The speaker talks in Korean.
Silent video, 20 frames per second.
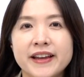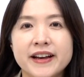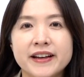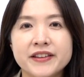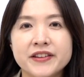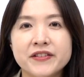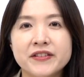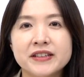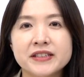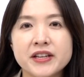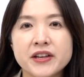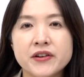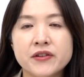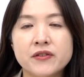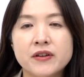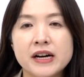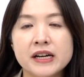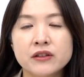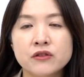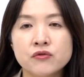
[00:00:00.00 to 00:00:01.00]

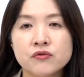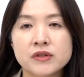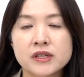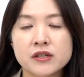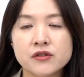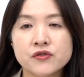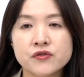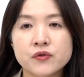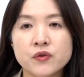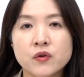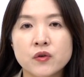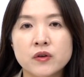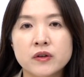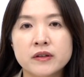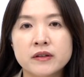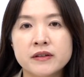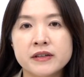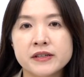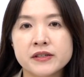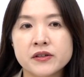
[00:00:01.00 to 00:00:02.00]
안녕하세요.
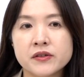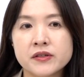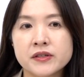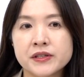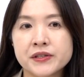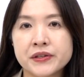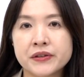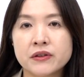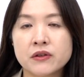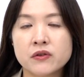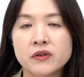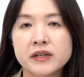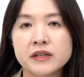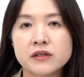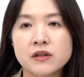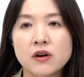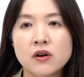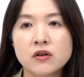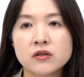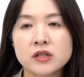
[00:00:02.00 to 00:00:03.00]
하이투자증권
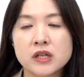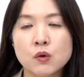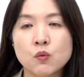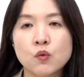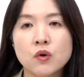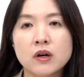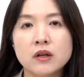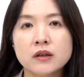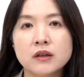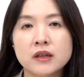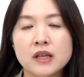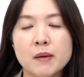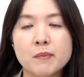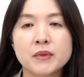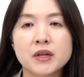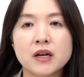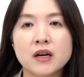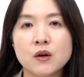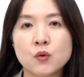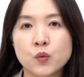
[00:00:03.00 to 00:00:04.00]
리서치센터에서 채권
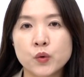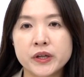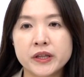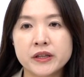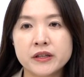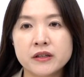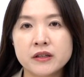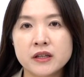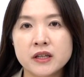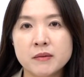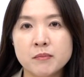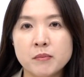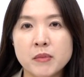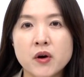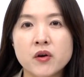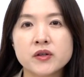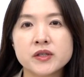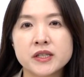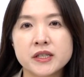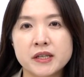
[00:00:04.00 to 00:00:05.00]
담당하고 있는
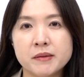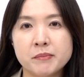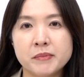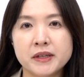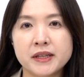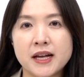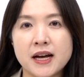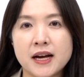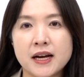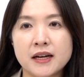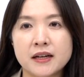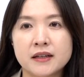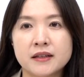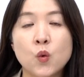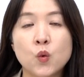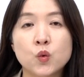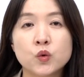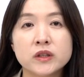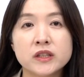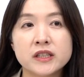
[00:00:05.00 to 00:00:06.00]
김명실입니다
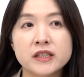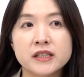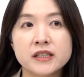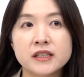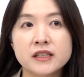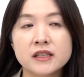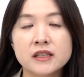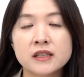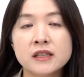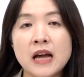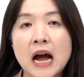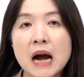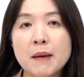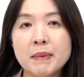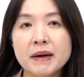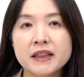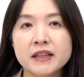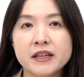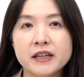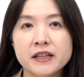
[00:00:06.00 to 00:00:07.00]
오늘은
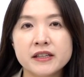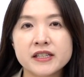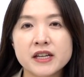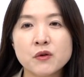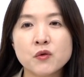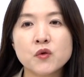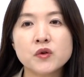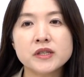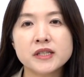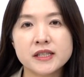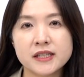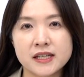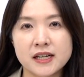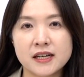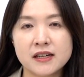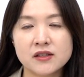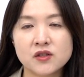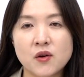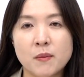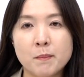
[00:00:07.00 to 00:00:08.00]
하반기 채권
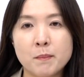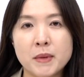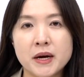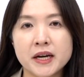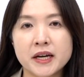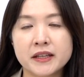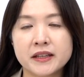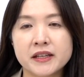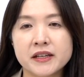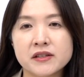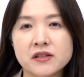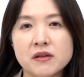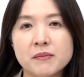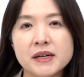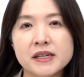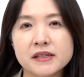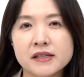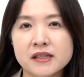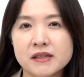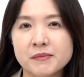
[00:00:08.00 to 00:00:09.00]
시장 전망에 대해서
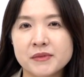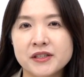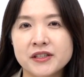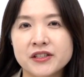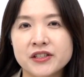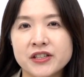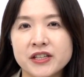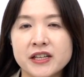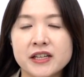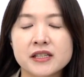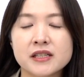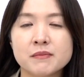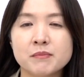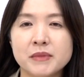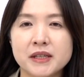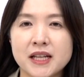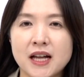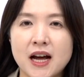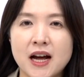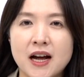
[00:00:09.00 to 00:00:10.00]
말씀을
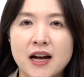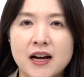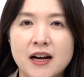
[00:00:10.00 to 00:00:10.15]
드리겠습니다.